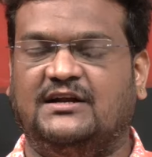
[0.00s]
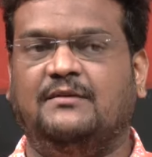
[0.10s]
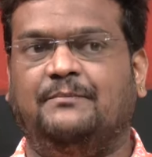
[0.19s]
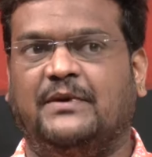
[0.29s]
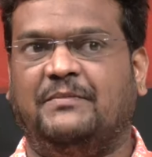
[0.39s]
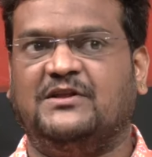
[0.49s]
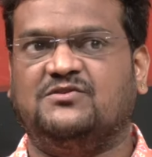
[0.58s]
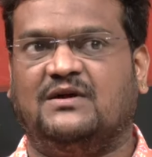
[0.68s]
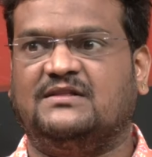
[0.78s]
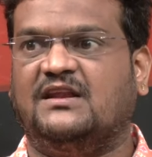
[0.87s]
అంటే
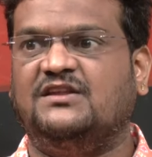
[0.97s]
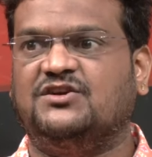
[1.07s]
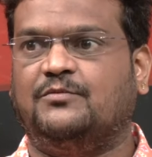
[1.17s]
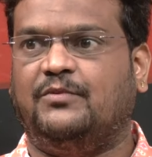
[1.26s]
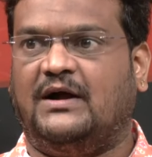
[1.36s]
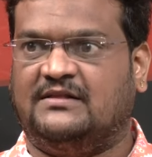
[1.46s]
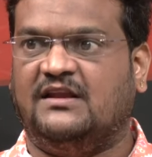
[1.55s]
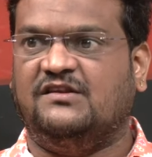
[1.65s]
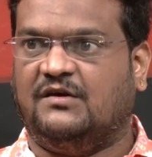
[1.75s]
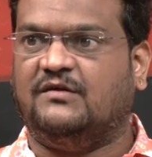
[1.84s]
ప్రపంచం అంతరించ
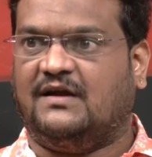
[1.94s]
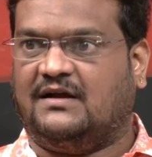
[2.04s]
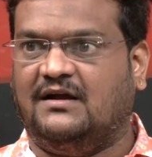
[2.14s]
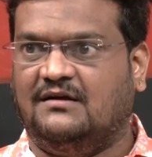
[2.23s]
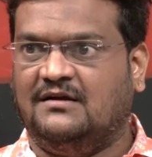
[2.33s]
అంతరించేసాక